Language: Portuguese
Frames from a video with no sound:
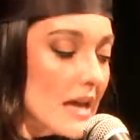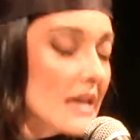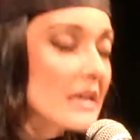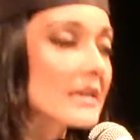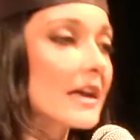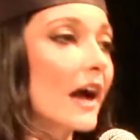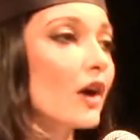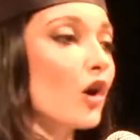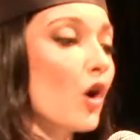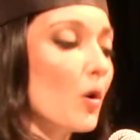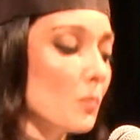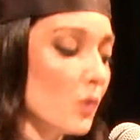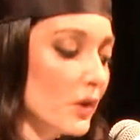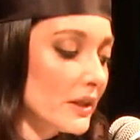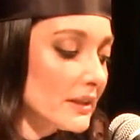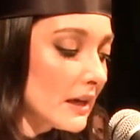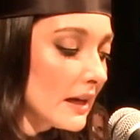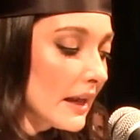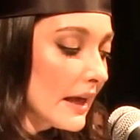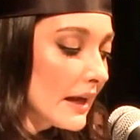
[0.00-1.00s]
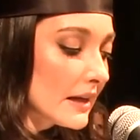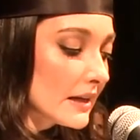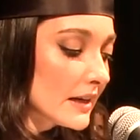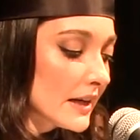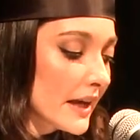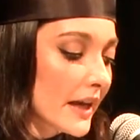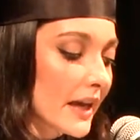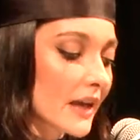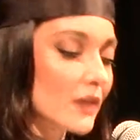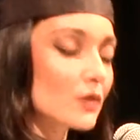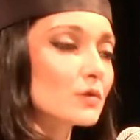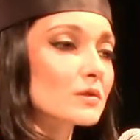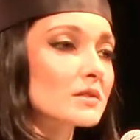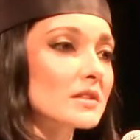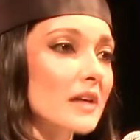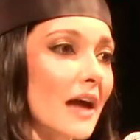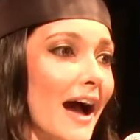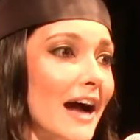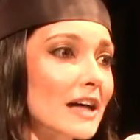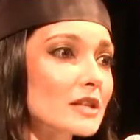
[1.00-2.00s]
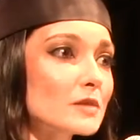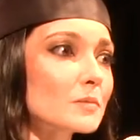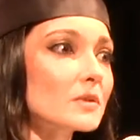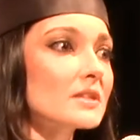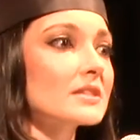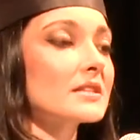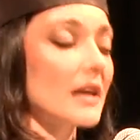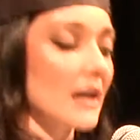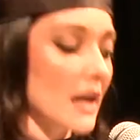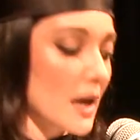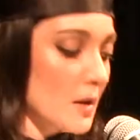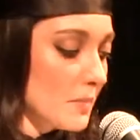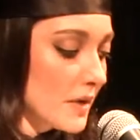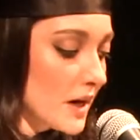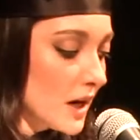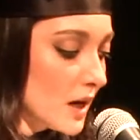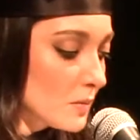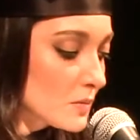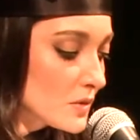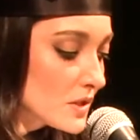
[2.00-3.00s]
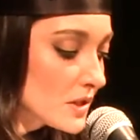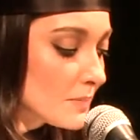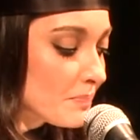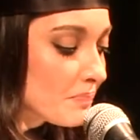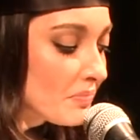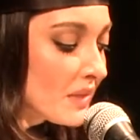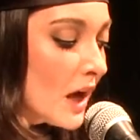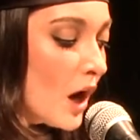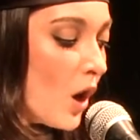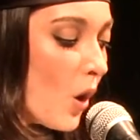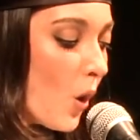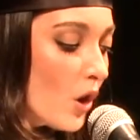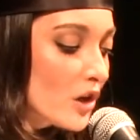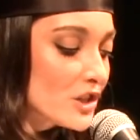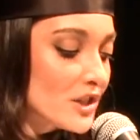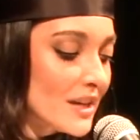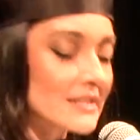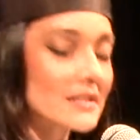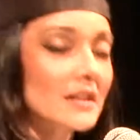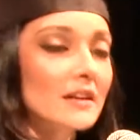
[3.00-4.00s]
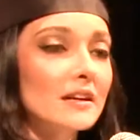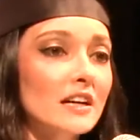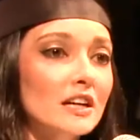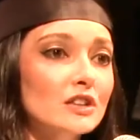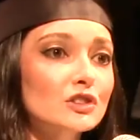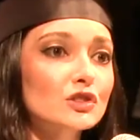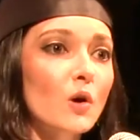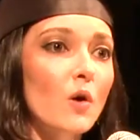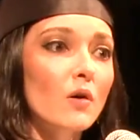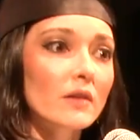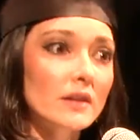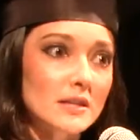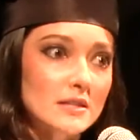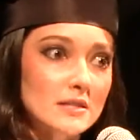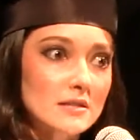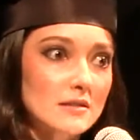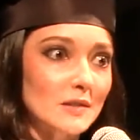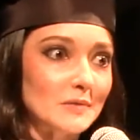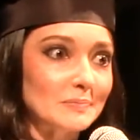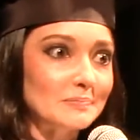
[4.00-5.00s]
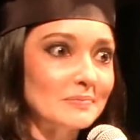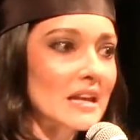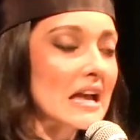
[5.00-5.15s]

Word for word: E é com muita alegria e entusiasmo que celebramos hoje essa grande conquista.